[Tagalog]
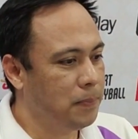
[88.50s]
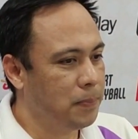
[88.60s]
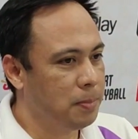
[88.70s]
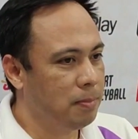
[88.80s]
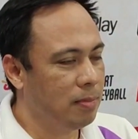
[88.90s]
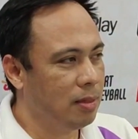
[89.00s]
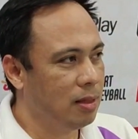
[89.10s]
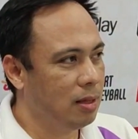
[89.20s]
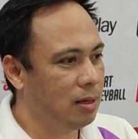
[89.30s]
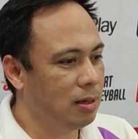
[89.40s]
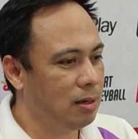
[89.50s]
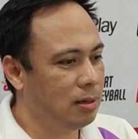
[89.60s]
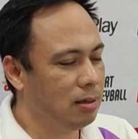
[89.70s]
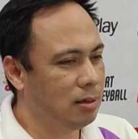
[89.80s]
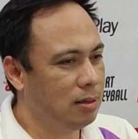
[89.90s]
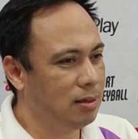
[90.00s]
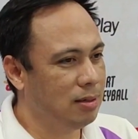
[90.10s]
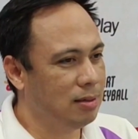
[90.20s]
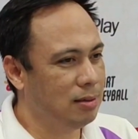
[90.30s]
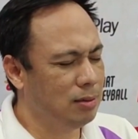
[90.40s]
para ma ano, matamlan niyo yung
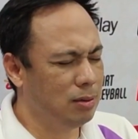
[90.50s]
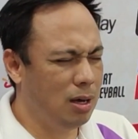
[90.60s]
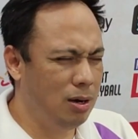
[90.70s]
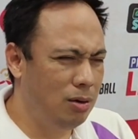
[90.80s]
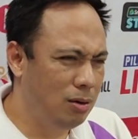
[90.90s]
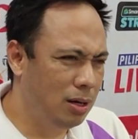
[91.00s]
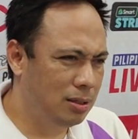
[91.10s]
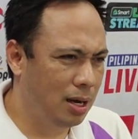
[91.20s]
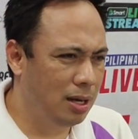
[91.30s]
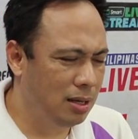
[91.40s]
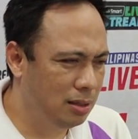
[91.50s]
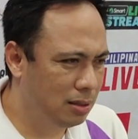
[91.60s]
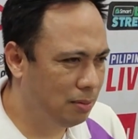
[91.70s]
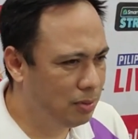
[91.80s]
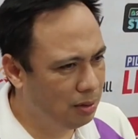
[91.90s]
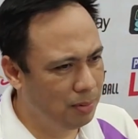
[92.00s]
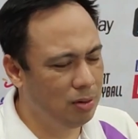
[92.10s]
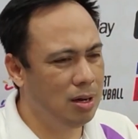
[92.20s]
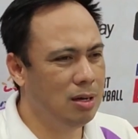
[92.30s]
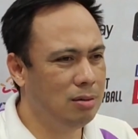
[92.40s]
skill? Ano, sa akin, in terms of
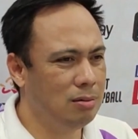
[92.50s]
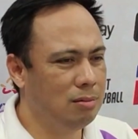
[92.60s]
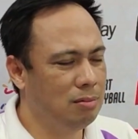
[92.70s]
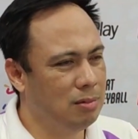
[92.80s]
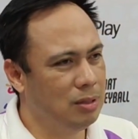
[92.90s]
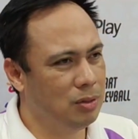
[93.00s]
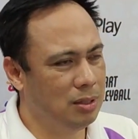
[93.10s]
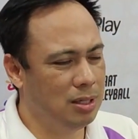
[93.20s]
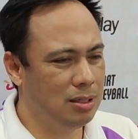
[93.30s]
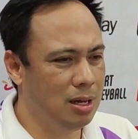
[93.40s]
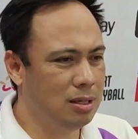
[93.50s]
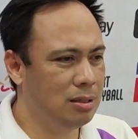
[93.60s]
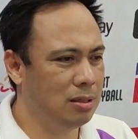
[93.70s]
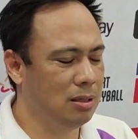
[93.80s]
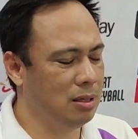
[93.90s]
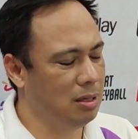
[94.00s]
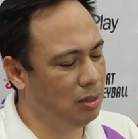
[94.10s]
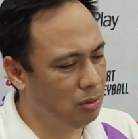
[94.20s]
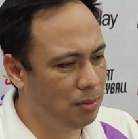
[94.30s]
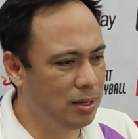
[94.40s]
ano lang, yung si skills,
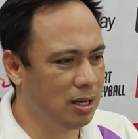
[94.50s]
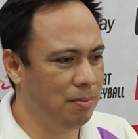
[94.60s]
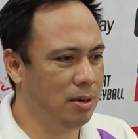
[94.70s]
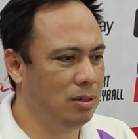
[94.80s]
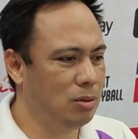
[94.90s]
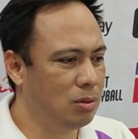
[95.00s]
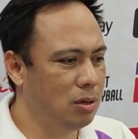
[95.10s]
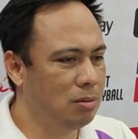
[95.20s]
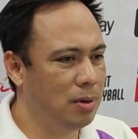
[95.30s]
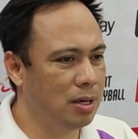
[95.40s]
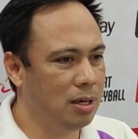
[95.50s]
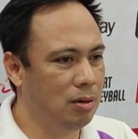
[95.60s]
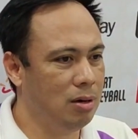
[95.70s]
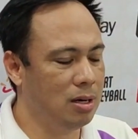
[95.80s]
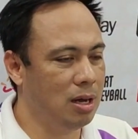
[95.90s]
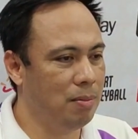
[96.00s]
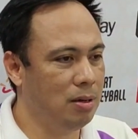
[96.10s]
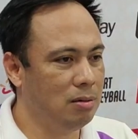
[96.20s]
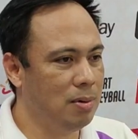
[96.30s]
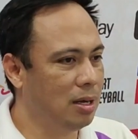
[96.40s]
nandun naman kami. Siguro yung magiging ano lang
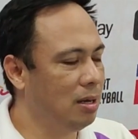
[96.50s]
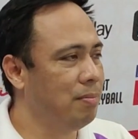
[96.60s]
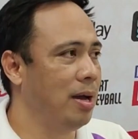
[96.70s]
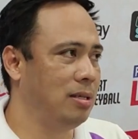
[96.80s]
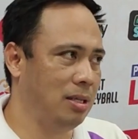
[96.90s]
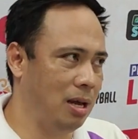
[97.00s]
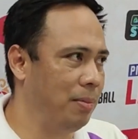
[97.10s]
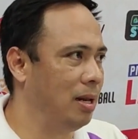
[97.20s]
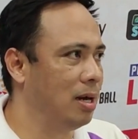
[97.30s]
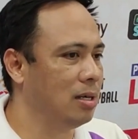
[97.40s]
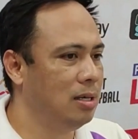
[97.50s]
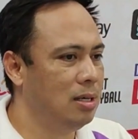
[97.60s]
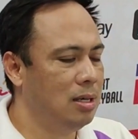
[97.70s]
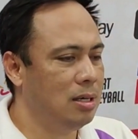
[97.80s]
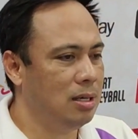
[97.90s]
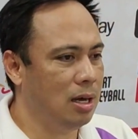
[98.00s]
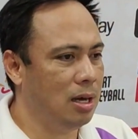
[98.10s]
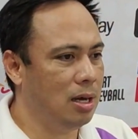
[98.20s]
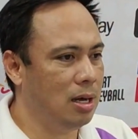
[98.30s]
namin, yung magiging mindset namin lang na